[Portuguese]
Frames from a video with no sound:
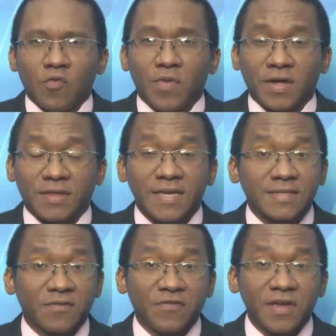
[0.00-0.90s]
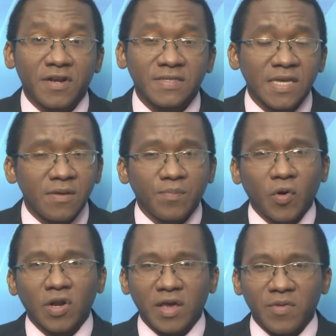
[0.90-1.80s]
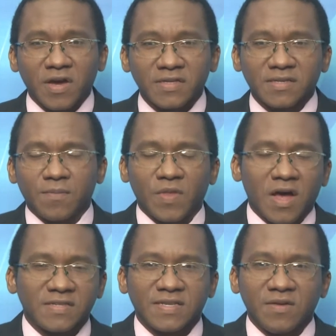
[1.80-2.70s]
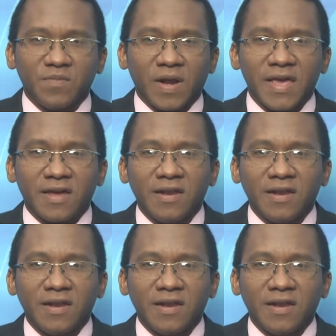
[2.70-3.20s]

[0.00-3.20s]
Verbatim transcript: Uma terça-feira sem polêmicas. Na Assembleia